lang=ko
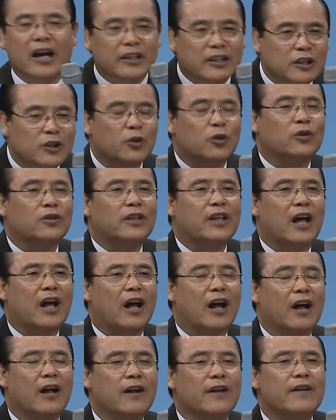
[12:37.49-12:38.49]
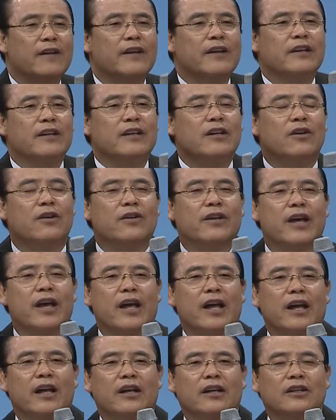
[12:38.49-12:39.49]
이뤘다
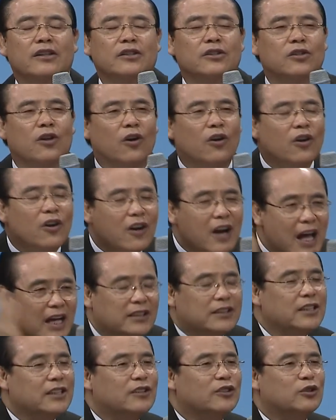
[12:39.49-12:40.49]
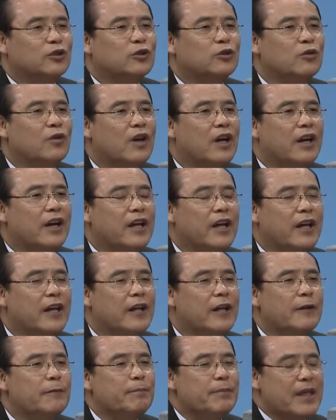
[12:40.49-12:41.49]
이렇게 선언하시는
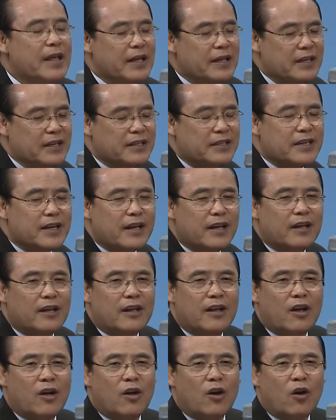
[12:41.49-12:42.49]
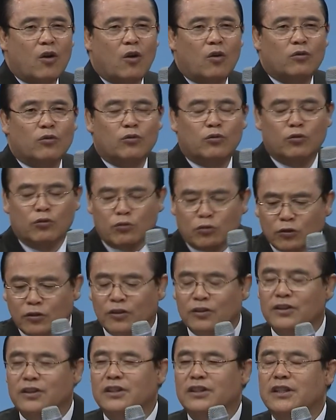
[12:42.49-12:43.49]
순간에 이제
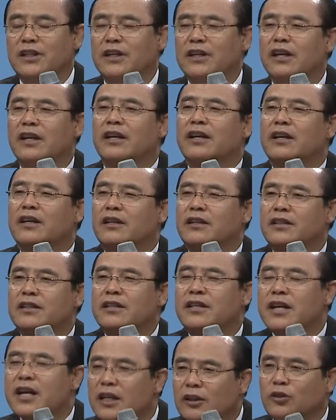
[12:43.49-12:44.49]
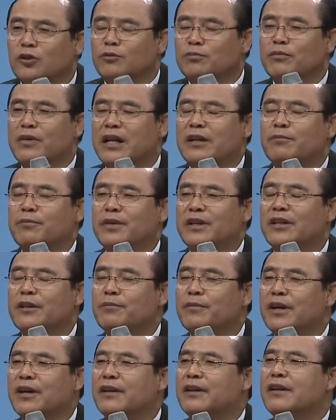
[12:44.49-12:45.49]
누구든지 예수만
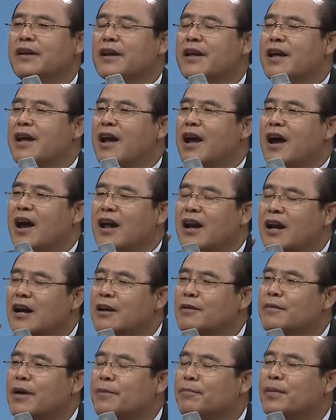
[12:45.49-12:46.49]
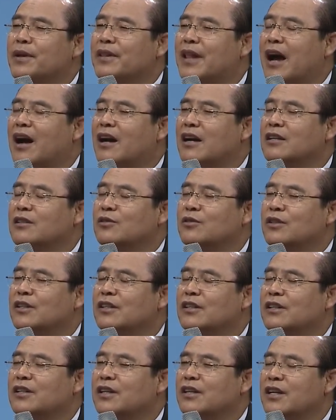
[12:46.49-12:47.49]
믿으면 하나님 앞에 나갈 수
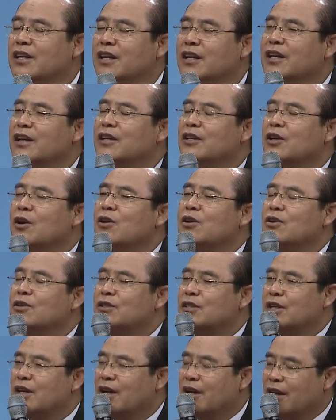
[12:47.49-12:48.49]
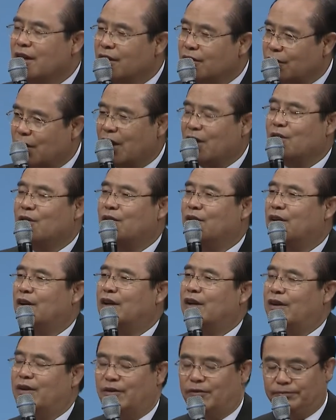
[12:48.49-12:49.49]
있는 길이 열려지게 된
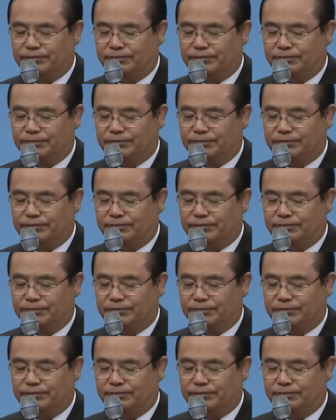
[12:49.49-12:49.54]
거예요.